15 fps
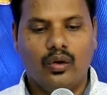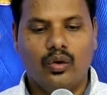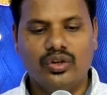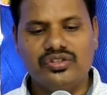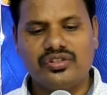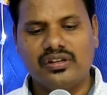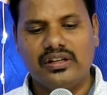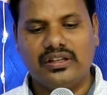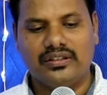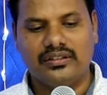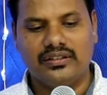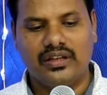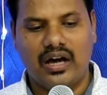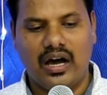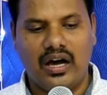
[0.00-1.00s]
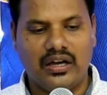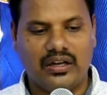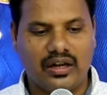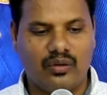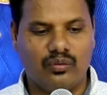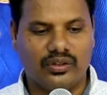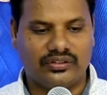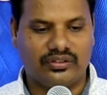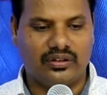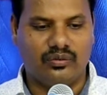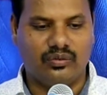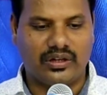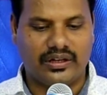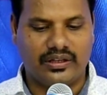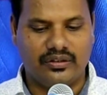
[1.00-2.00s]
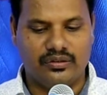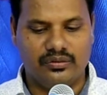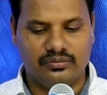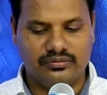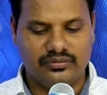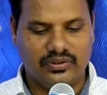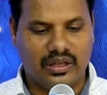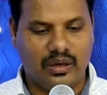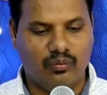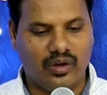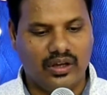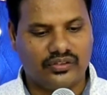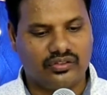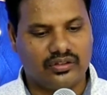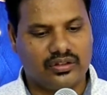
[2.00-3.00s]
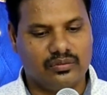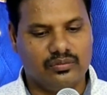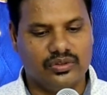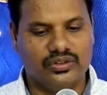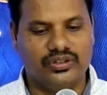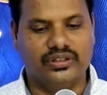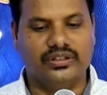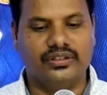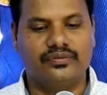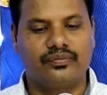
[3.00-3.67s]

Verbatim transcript: ஒன்றிலிருந்து ஆறாம் வசனம் வரையும் நாம் வாசிக்கும் போது